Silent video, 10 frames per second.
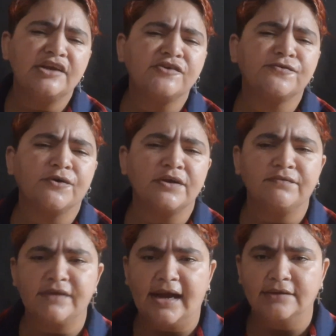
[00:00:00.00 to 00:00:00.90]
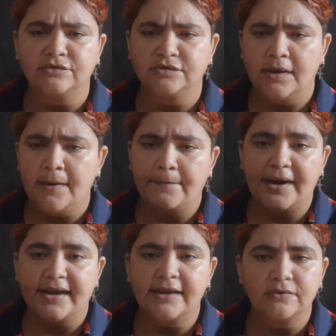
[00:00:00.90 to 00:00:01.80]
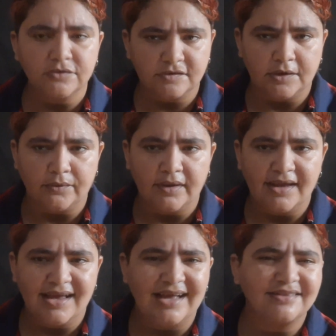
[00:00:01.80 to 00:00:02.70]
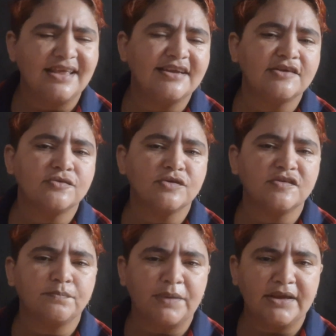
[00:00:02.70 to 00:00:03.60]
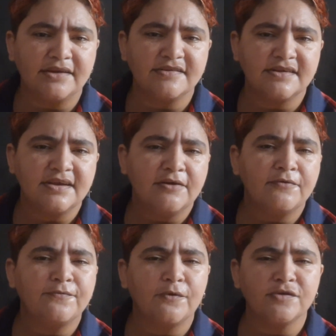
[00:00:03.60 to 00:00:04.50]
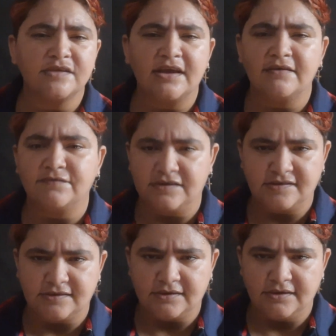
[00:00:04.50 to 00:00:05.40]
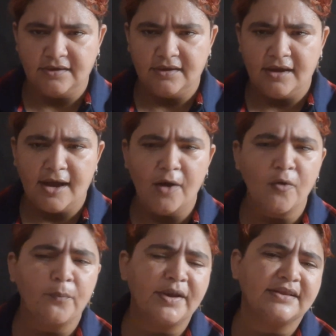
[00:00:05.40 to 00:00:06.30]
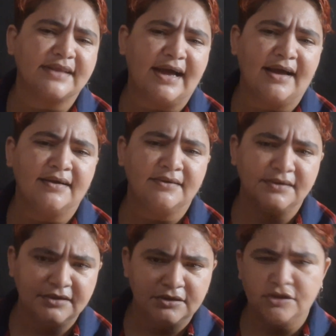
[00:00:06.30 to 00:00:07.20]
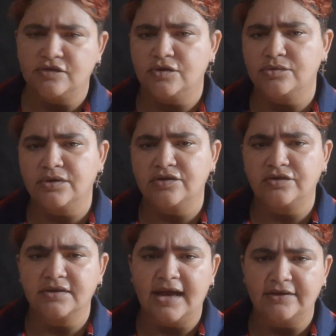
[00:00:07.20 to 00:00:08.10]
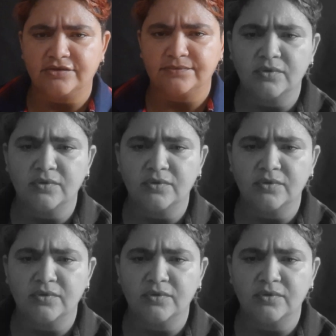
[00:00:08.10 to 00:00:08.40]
Eles foram enviados para reclusão, até que suas penas fossem revistas, ao completar 18 anos de idade.